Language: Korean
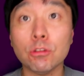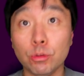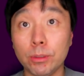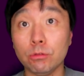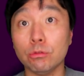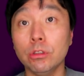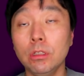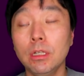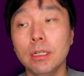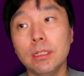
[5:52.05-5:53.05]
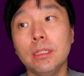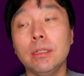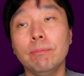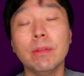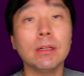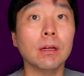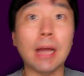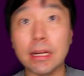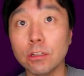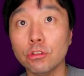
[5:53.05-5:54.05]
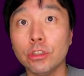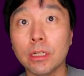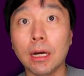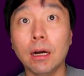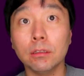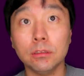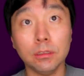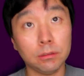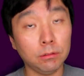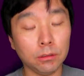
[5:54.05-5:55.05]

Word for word: 수비수들이 그런 간격 유지가 어쩌,